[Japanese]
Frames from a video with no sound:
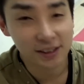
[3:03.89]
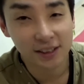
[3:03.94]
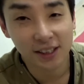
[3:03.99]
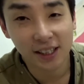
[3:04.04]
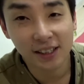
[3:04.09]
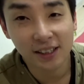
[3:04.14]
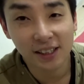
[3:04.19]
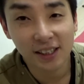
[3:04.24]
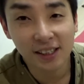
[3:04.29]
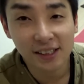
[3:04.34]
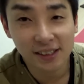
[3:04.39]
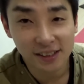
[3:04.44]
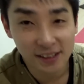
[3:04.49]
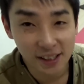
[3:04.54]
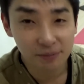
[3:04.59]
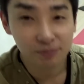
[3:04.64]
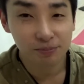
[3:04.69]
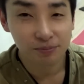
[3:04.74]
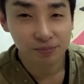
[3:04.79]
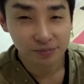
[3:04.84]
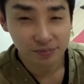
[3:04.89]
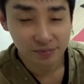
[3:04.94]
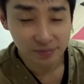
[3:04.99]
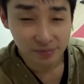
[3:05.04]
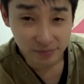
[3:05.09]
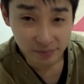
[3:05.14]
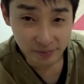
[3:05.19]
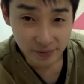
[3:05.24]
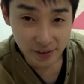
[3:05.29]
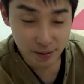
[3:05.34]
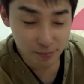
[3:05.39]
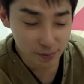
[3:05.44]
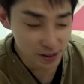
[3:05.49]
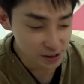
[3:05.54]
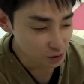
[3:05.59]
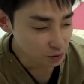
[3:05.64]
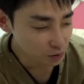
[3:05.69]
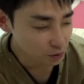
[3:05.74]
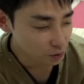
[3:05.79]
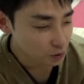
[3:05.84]
使ってですね、まあ、
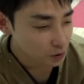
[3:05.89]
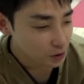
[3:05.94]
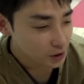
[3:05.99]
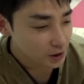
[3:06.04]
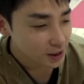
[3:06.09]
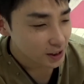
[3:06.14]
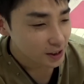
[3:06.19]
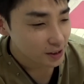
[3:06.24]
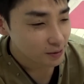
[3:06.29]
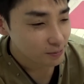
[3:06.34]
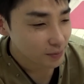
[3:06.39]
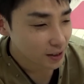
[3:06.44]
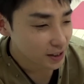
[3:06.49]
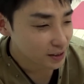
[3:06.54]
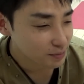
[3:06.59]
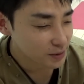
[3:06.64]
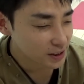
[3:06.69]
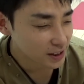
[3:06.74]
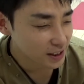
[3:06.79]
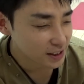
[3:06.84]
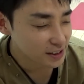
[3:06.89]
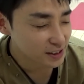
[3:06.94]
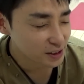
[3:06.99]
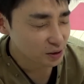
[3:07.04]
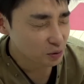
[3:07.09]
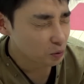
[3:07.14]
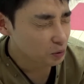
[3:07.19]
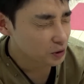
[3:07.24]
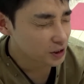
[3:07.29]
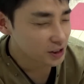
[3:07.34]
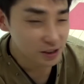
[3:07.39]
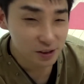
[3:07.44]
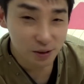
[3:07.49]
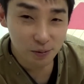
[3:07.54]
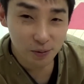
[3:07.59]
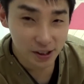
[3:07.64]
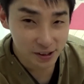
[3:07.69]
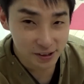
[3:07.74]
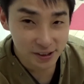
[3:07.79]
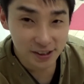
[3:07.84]
ちょっと前みたいに効率の
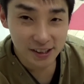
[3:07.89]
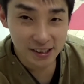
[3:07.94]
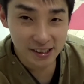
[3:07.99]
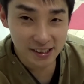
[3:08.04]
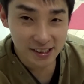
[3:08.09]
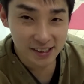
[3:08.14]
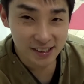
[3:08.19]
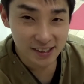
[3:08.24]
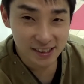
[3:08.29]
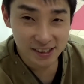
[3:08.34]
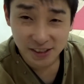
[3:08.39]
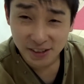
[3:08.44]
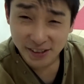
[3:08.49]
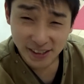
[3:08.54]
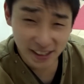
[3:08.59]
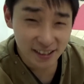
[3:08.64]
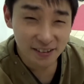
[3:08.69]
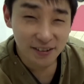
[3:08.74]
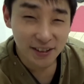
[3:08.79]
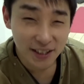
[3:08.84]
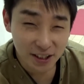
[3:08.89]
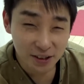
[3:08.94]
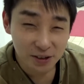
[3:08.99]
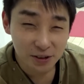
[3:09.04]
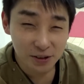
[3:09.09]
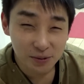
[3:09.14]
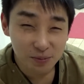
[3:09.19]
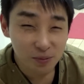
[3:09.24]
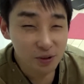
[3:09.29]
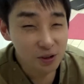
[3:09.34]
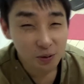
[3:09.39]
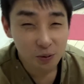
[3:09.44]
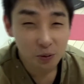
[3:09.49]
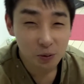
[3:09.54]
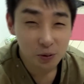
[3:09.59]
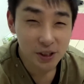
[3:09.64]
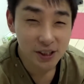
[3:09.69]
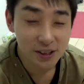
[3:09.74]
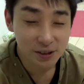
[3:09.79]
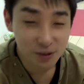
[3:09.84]
悪い抽選ではなく、もっと
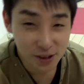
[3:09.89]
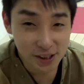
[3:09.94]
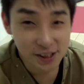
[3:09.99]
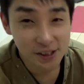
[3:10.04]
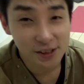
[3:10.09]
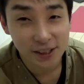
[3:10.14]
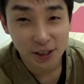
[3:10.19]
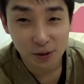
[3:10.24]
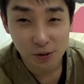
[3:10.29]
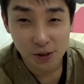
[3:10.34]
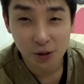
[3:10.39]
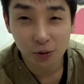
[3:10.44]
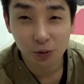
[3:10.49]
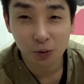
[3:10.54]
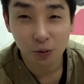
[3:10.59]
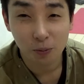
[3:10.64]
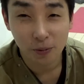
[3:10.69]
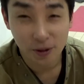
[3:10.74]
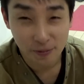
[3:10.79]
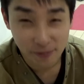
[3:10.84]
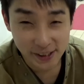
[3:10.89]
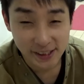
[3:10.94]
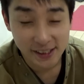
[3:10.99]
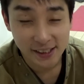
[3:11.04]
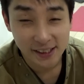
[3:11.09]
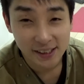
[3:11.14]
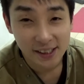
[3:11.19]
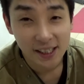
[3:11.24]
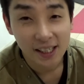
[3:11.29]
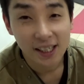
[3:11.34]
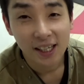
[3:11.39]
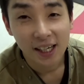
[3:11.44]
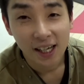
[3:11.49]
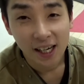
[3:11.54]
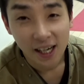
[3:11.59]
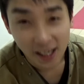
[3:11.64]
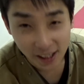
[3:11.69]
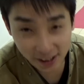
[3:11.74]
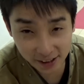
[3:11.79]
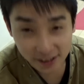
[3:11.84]
効率のいい抽選をしようと思います。
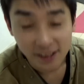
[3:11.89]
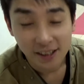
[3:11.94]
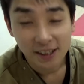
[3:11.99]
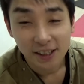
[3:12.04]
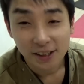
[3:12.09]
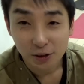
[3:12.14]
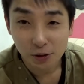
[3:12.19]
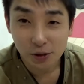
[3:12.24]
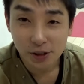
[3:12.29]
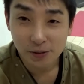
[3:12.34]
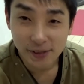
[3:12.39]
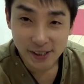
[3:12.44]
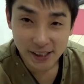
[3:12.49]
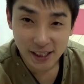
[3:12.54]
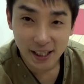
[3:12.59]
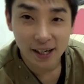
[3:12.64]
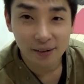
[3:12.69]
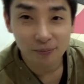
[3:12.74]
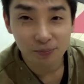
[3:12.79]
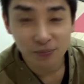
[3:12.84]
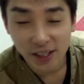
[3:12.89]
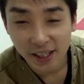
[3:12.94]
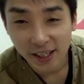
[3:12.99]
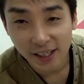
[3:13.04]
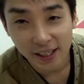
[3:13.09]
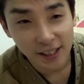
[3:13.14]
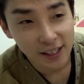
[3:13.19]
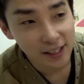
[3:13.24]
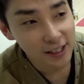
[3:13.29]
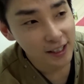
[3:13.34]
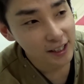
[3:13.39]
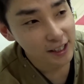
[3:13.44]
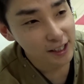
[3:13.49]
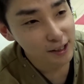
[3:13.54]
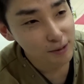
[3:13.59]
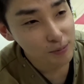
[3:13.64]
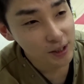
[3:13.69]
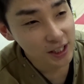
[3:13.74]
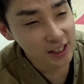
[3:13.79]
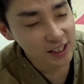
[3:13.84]
はい、そうしましたら、
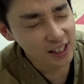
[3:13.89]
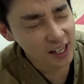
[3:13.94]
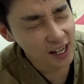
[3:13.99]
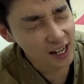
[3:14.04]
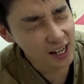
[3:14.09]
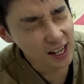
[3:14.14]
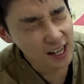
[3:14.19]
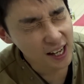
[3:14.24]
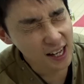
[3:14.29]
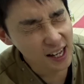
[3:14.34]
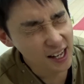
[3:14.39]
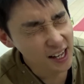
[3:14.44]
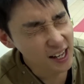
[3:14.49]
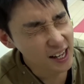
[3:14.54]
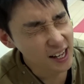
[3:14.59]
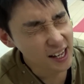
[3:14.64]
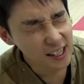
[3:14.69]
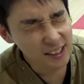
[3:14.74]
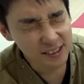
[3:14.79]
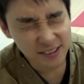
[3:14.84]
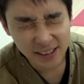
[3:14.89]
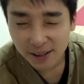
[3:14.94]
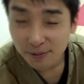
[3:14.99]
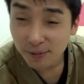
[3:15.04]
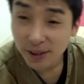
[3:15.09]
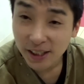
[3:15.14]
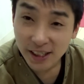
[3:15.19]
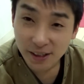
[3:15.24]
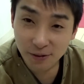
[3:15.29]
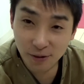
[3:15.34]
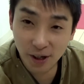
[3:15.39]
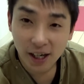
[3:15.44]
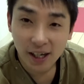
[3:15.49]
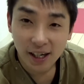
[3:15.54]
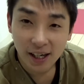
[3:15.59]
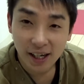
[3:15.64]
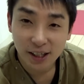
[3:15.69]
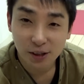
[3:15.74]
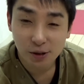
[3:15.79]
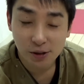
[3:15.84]
えー、みっかぐらいまでには
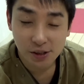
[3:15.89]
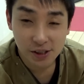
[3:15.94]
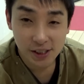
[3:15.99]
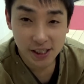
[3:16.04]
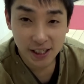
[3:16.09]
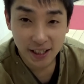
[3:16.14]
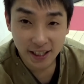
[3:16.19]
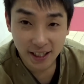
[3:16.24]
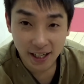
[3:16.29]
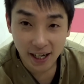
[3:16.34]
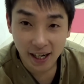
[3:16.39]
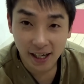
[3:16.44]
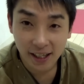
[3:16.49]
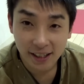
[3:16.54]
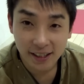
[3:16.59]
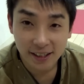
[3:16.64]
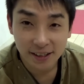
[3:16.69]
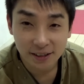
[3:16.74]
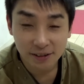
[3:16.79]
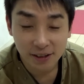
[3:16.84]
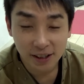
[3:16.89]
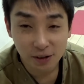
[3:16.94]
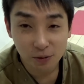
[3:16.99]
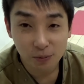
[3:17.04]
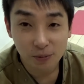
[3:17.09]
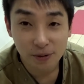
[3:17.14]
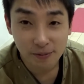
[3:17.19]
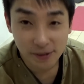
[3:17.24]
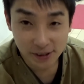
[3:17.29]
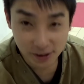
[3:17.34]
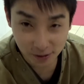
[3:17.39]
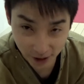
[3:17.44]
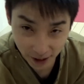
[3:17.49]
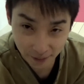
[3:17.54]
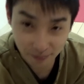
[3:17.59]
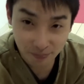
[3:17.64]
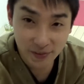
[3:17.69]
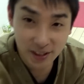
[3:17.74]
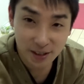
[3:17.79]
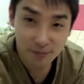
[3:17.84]
あの抽選結果上げれるかと思いますので、
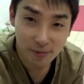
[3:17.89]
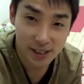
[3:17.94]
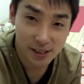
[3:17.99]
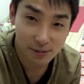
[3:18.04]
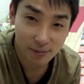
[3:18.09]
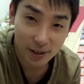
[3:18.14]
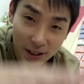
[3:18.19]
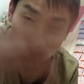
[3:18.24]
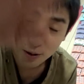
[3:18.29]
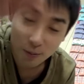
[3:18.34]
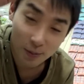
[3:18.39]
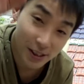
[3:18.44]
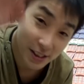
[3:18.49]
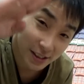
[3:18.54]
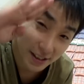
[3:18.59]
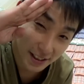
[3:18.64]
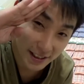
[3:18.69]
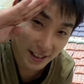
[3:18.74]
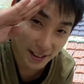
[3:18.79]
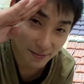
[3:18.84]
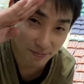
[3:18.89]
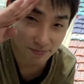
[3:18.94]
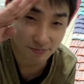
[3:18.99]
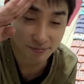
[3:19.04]
今しばらくお待ちください。